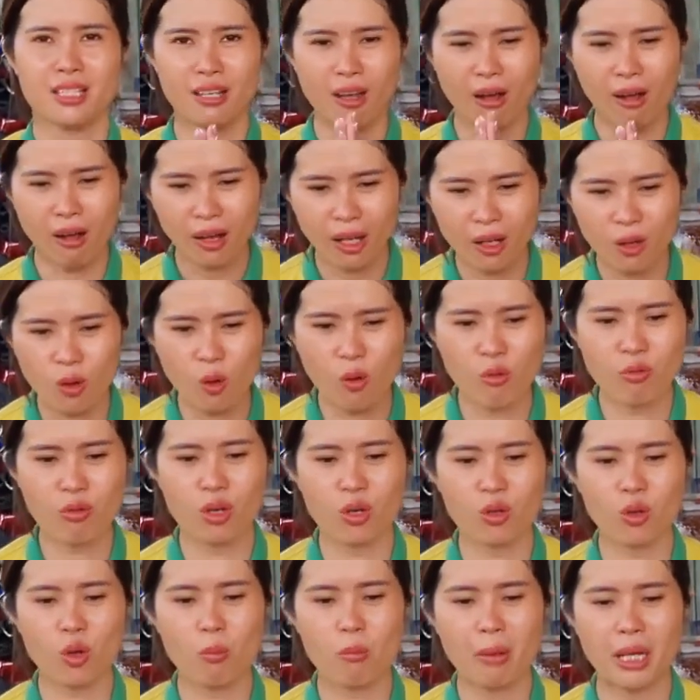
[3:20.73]
cho cái khu
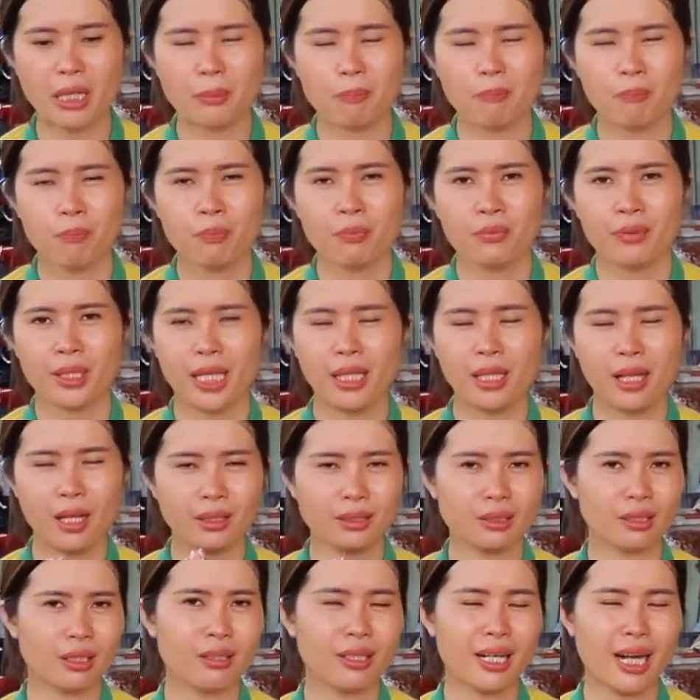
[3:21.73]
vườn của mình Tại
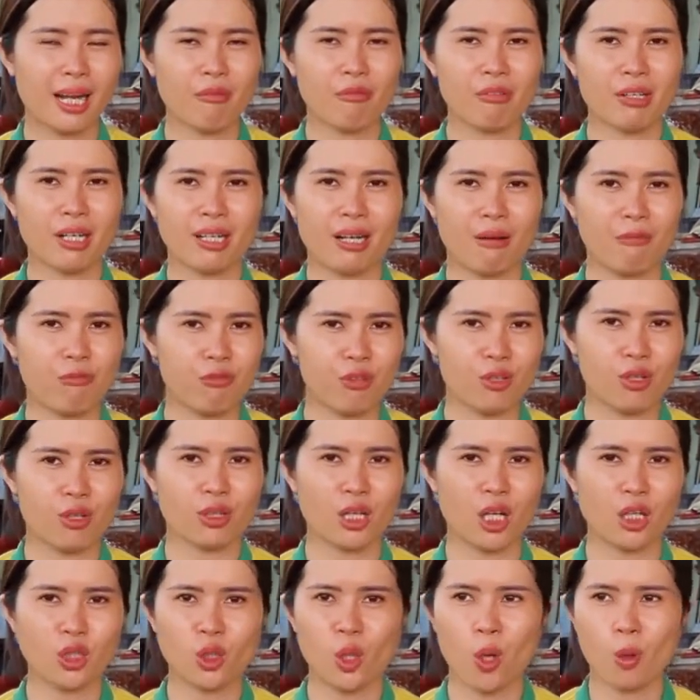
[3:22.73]
thật sự ra việc lập
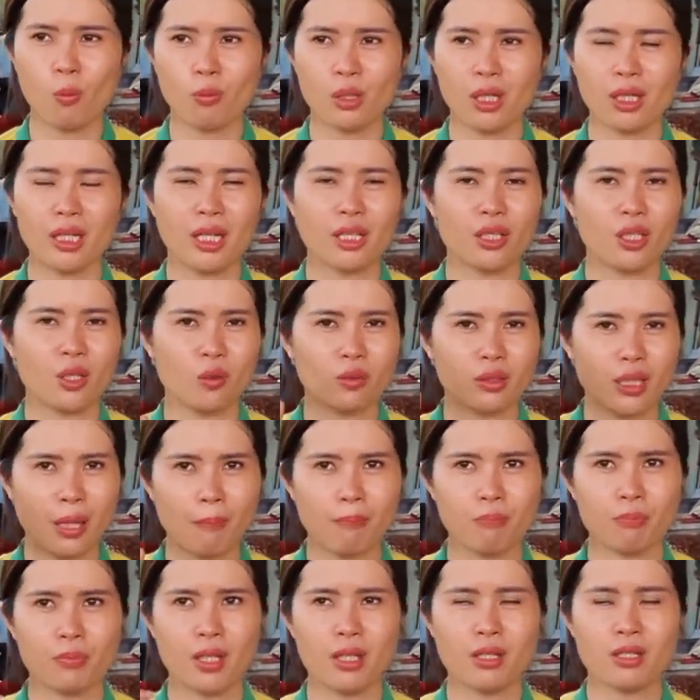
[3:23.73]
vườn nó tốn rất là nhiều
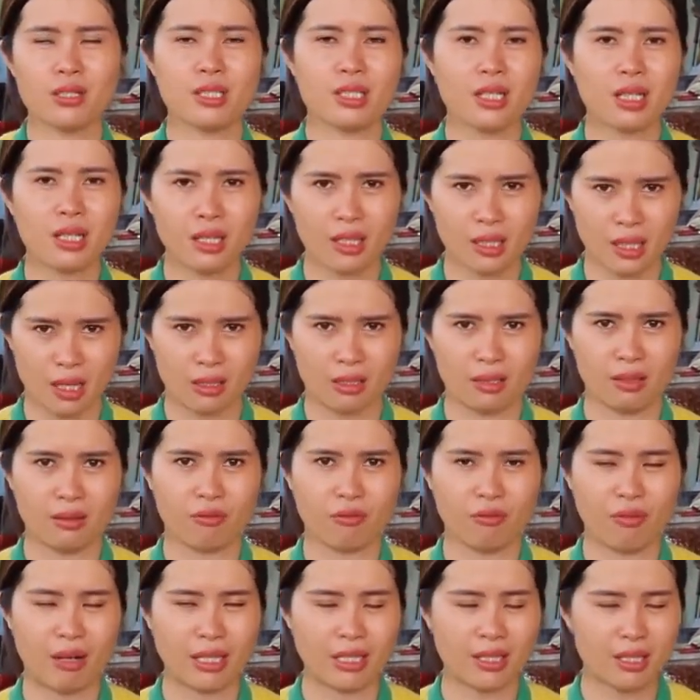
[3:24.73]
tâm tư, sức lực
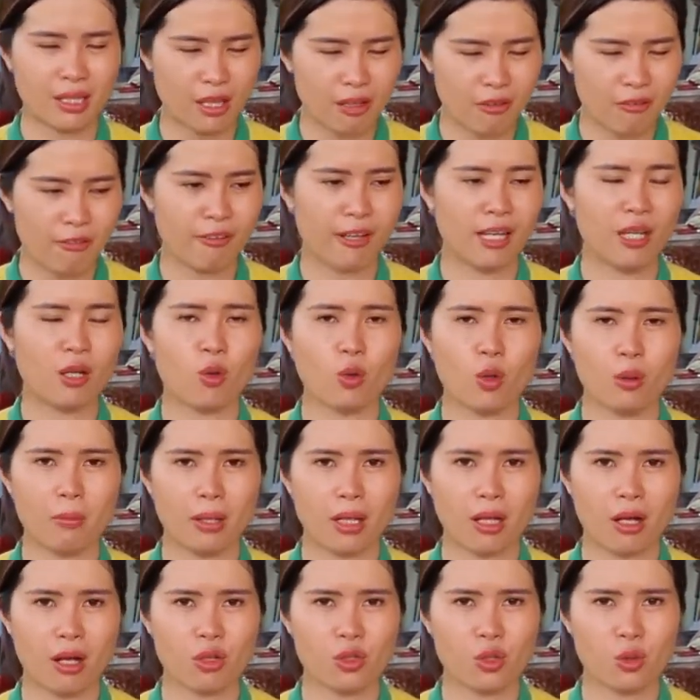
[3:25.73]
và chi phí của quý
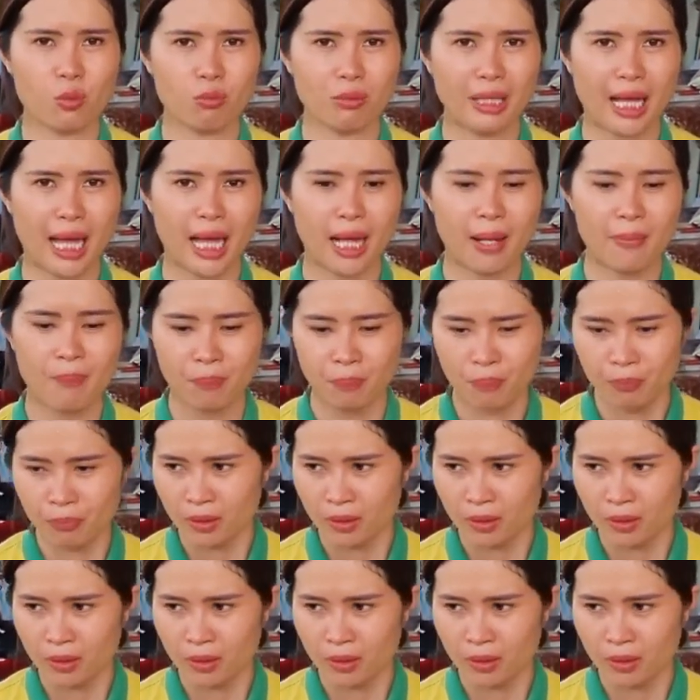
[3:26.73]
bà con chúng ta